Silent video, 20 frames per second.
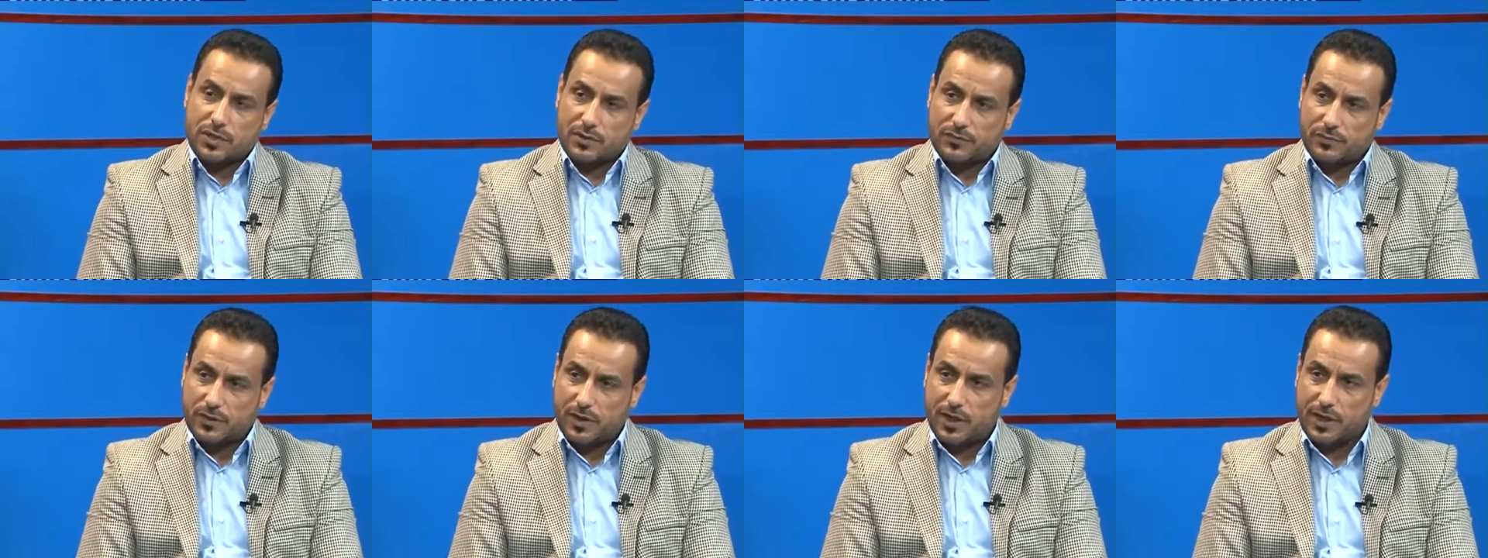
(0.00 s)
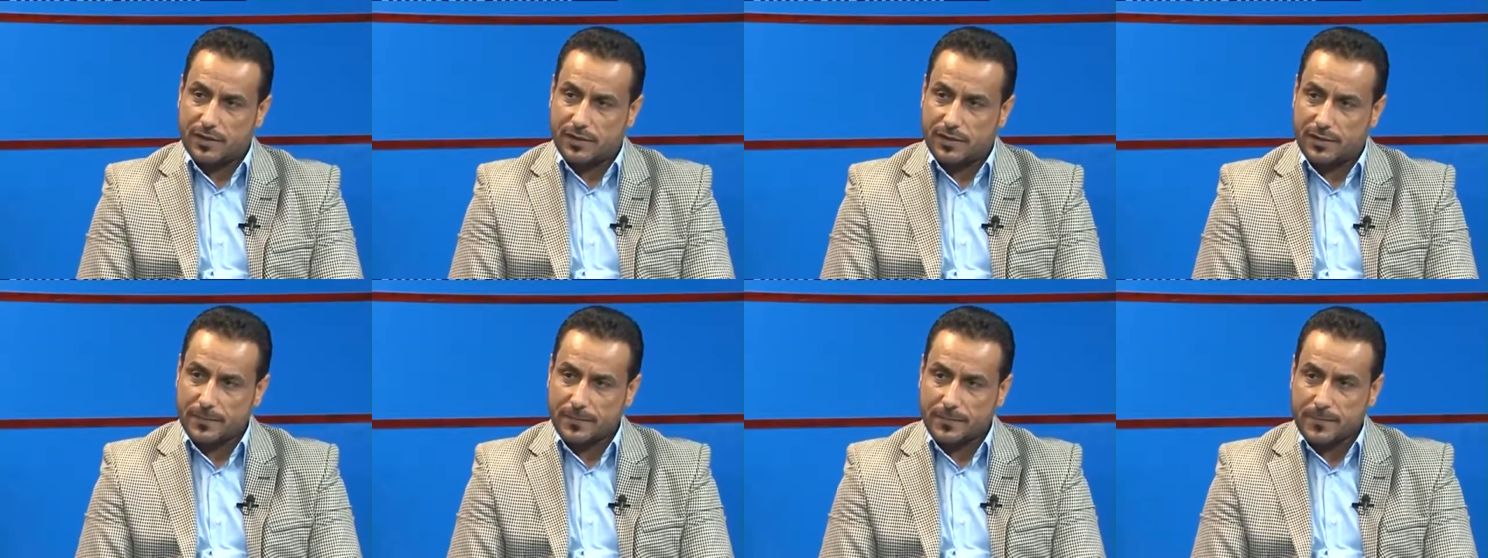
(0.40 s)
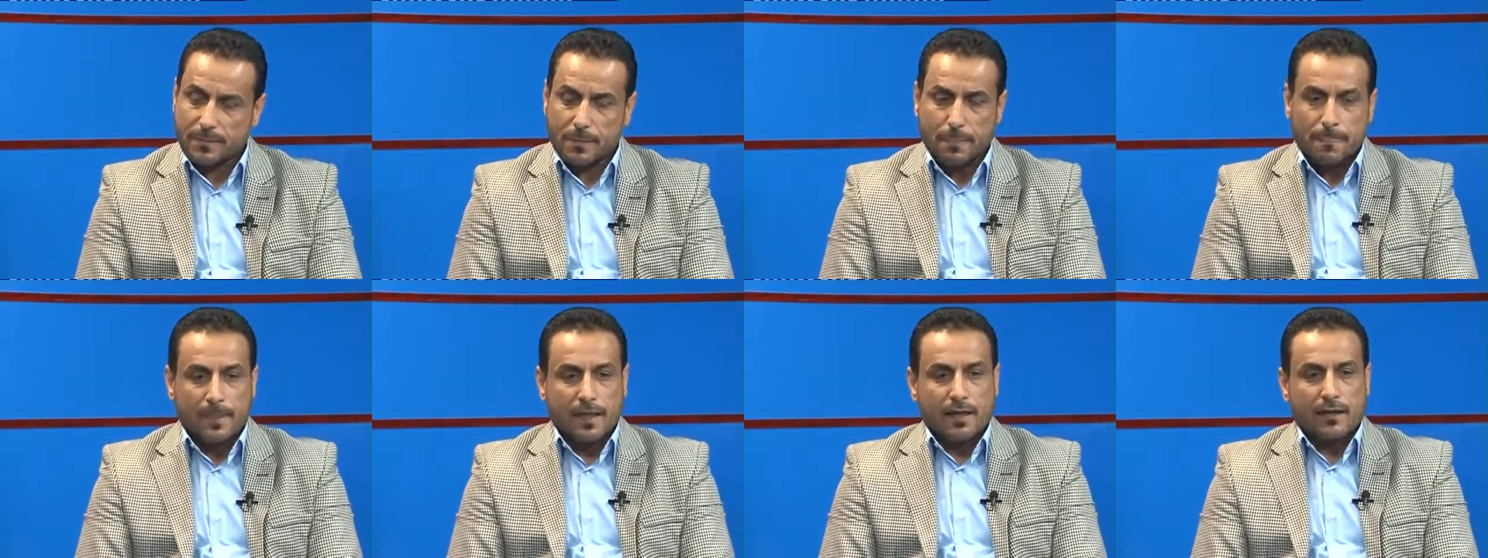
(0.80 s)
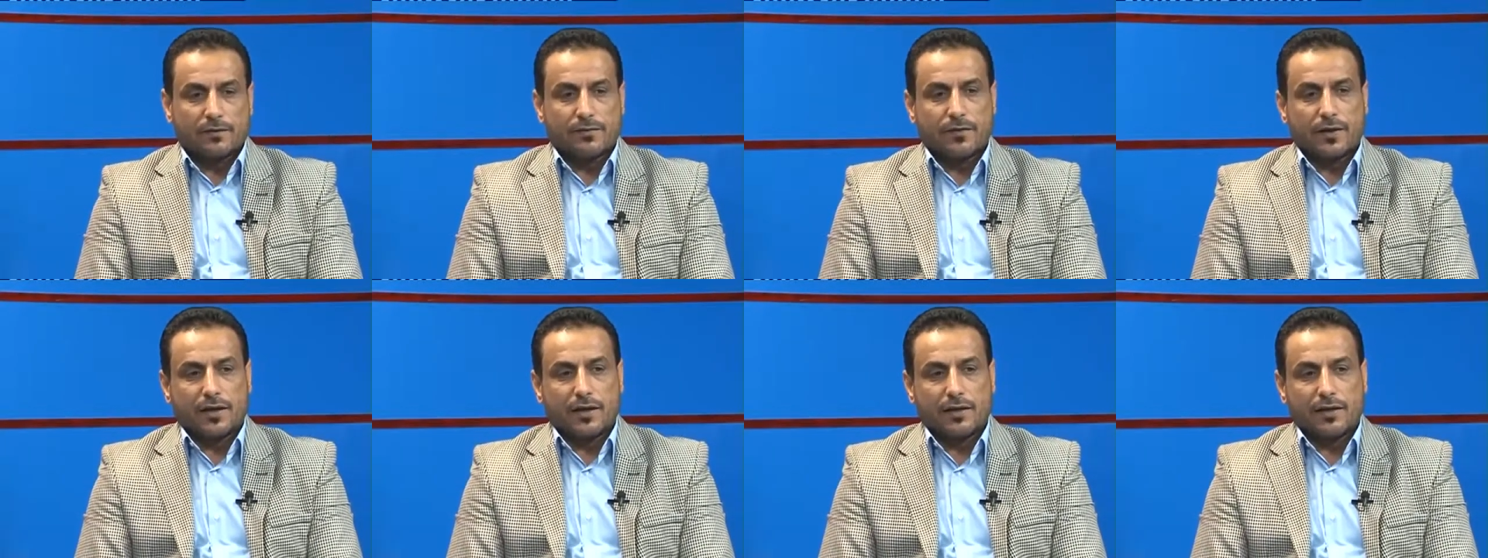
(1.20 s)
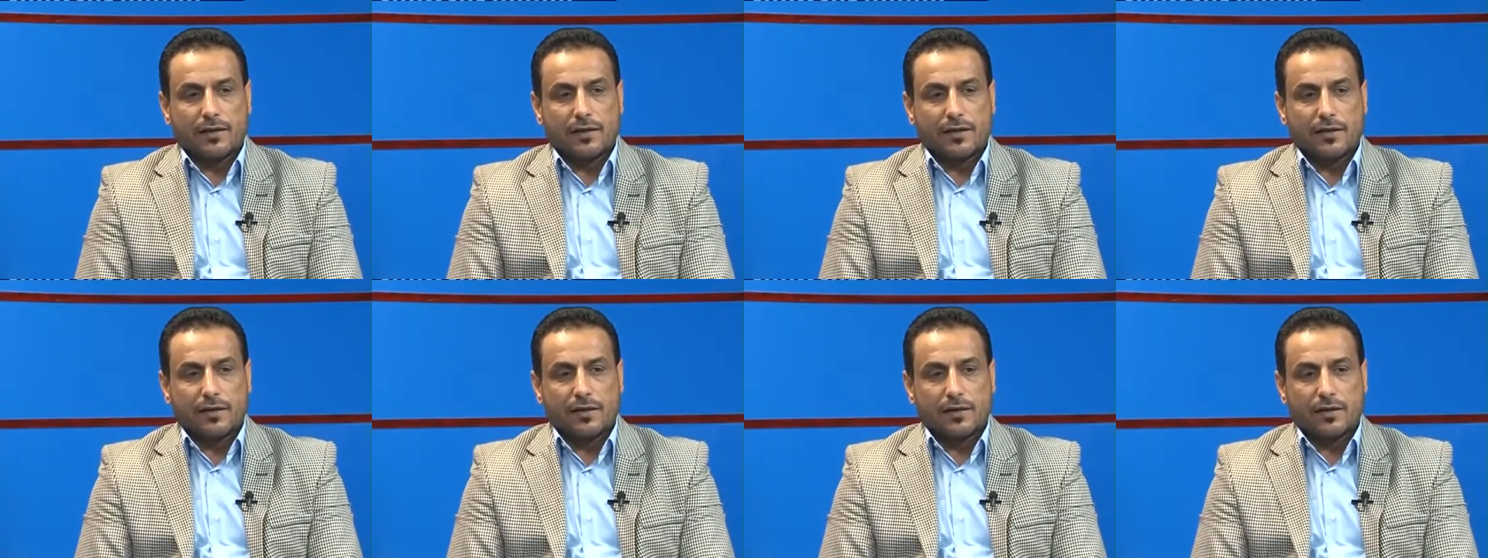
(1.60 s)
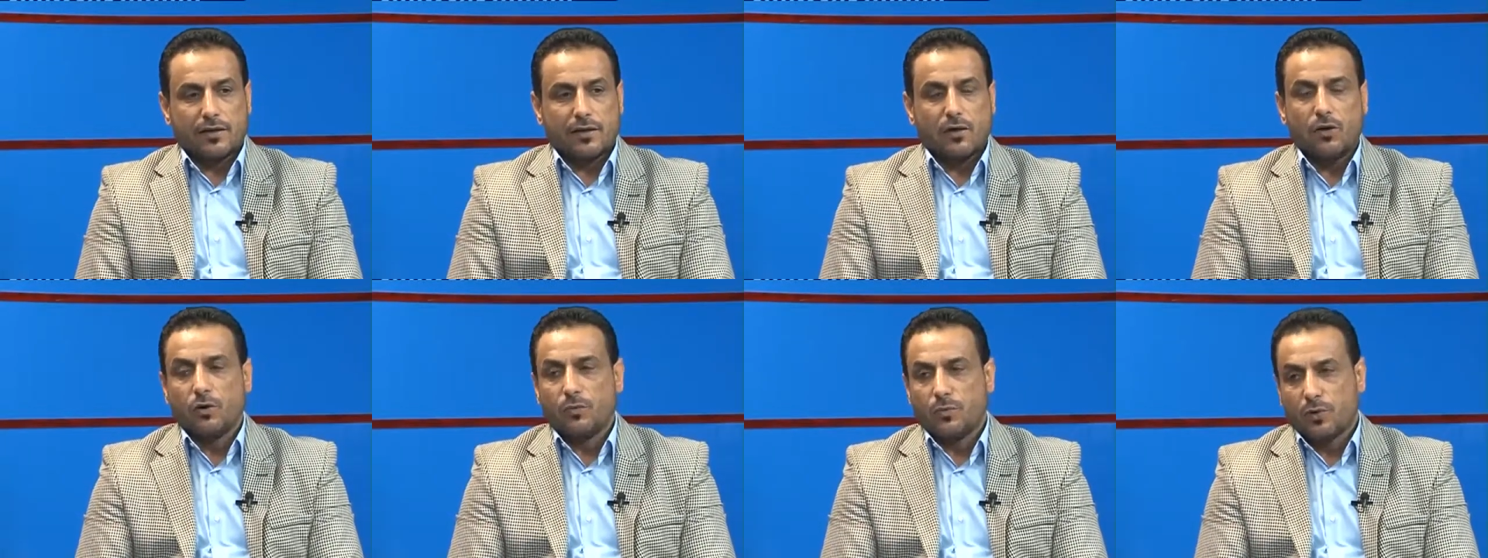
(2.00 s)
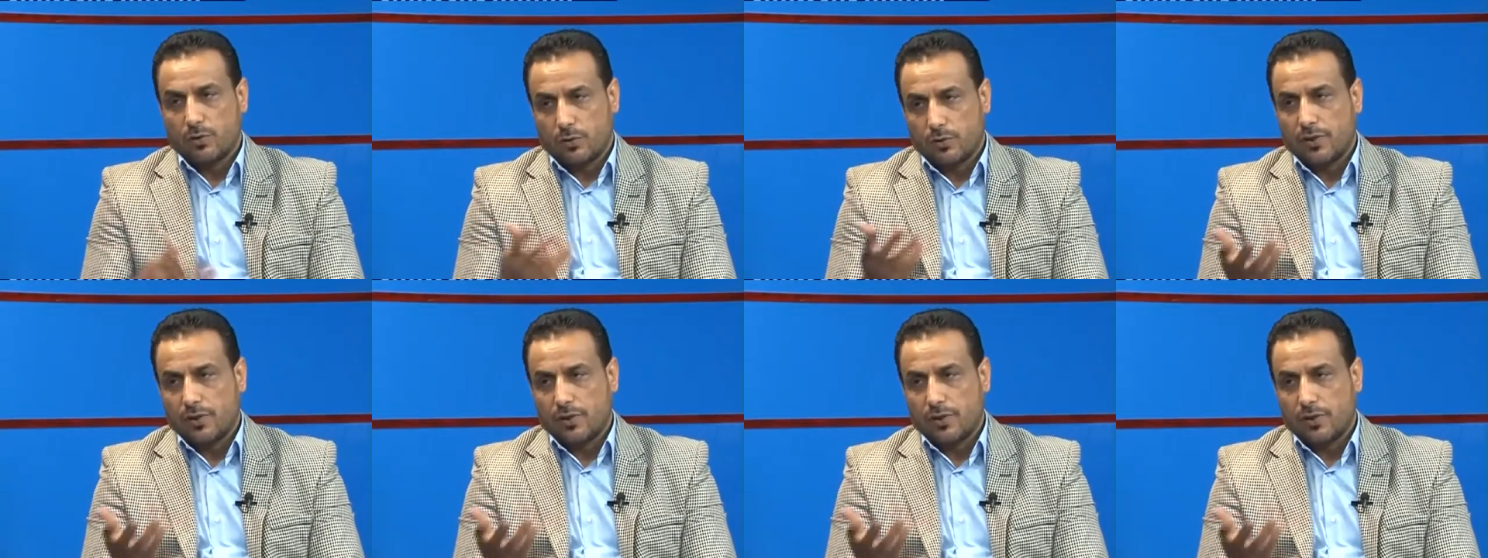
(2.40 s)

الفلاني فأهملوا